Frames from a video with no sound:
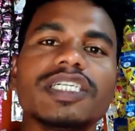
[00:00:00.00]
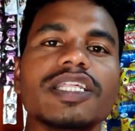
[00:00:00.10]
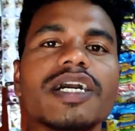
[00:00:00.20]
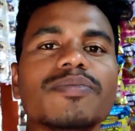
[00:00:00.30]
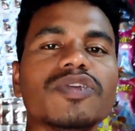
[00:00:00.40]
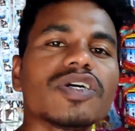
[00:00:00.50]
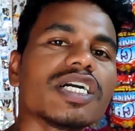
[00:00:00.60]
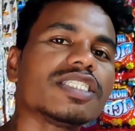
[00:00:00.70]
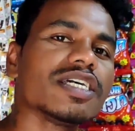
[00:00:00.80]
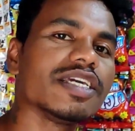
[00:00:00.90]
ज्यादा हम लोग
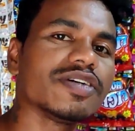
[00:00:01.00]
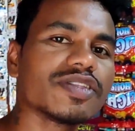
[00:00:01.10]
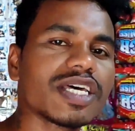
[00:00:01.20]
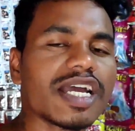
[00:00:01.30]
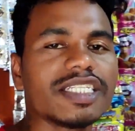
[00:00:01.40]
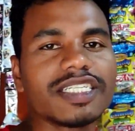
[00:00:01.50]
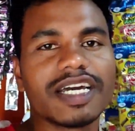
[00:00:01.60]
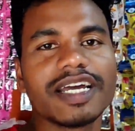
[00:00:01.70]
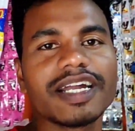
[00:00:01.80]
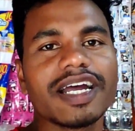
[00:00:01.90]
का सेलिंग होता है
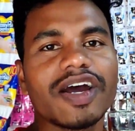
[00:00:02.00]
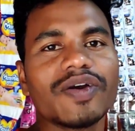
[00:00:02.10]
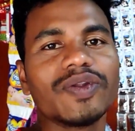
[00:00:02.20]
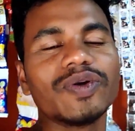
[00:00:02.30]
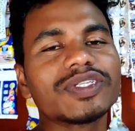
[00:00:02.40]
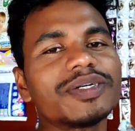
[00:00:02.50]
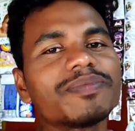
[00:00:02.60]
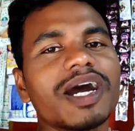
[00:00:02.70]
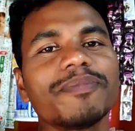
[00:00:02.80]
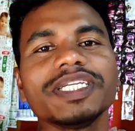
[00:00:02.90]
चाना का और लोग
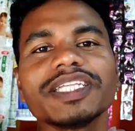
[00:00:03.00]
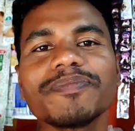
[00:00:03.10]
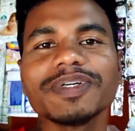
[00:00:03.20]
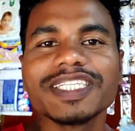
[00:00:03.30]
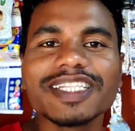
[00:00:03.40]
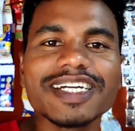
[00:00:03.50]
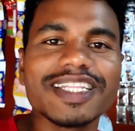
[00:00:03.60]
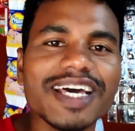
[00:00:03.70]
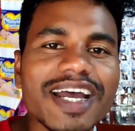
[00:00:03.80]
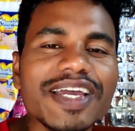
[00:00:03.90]
सब काफी ज्यादा पसंद
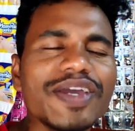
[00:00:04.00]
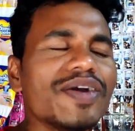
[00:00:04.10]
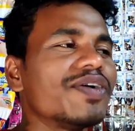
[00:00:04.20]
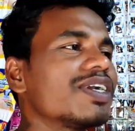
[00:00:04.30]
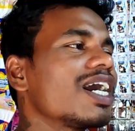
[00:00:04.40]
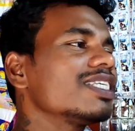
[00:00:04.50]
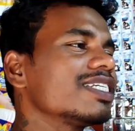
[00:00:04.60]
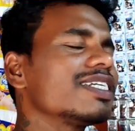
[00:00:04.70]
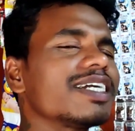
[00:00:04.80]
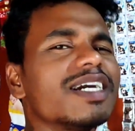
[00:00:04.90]
करता है और खास
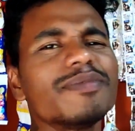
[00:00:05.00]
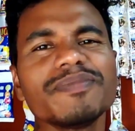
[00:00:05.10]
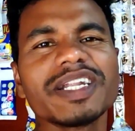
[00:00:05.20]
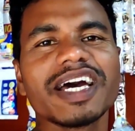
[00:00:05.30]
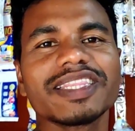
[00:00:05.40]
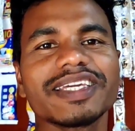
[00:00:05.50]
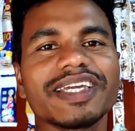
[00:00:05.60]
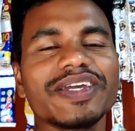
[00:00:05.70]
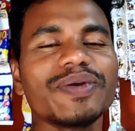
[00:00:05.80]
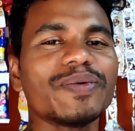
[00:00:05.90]
करके हम बनाते
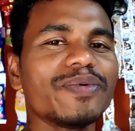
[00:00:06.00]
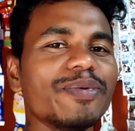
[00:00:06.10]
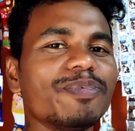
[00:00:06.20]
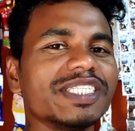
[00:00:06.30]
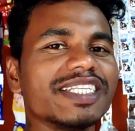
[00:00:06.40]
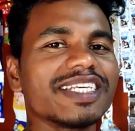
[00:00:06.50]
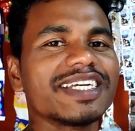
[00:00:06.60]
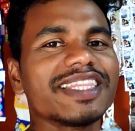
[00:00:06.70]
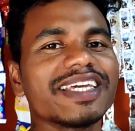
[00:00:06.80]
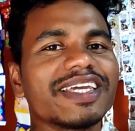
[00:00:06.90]
हैं वो पसंद
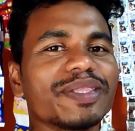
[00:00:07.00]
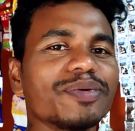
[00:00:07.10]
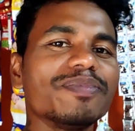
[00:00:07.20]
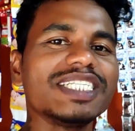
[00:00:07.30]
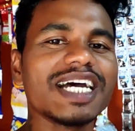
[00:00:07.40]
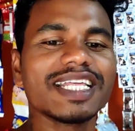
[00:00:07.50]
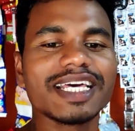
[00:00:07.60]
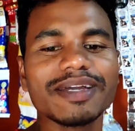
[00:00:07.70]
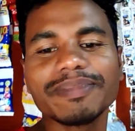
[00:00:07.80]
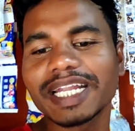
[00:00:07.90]
करते हैं तो मजा
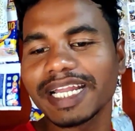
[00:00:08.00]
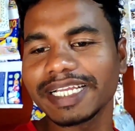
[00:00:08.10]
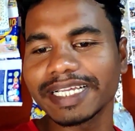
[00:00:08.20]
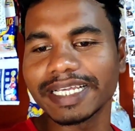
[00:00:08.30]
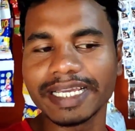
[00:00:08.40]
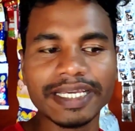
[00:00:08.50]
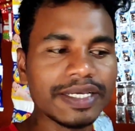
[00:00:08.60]
आता है बनाने के लिए